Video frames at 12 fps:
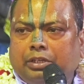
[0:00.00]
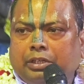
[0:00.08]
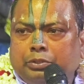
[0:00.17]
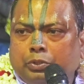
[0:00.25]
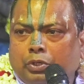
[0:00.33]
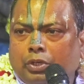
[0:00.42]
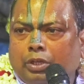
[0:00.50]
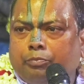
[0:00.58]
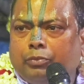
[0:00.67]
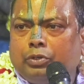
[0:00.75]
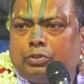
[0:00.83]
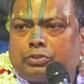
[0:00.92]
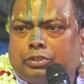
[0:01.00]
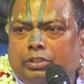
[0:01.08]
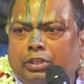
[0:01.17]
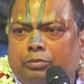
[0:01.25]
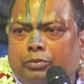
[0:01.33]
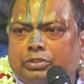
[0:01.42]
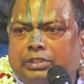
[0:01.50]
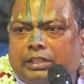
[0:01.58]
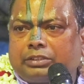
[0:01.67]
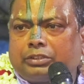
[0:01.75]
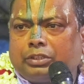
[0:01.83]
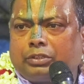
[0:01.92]
এই দুর্লভ মনুষ্য জন্ম
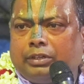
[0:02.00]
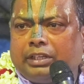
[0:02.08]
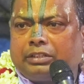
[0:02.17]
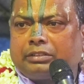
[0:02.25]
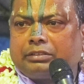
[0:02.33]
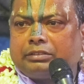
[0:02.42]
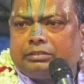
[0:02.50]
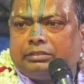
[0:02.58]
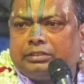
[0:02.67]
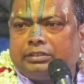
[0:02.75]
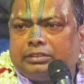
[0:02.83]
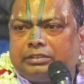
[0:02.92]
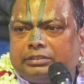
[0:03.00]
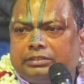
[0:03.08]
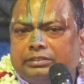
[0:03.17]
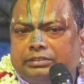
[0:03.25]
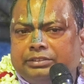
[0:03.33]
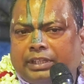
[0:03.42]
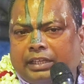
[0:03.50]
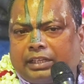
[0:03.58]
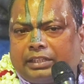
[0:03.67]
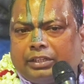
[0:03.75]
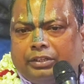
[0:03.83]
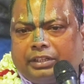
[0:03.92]
সার্থক হওয়ার
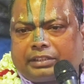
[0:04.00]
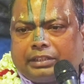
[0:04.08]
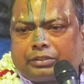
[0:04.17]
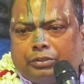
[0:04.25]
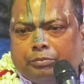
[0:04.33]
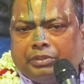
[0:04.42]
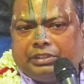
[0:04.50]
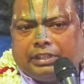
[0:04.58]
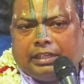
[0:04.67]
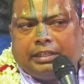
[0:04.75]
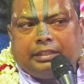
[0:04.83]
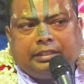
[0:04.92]
জায়গাটা অনেকটা কমে যায়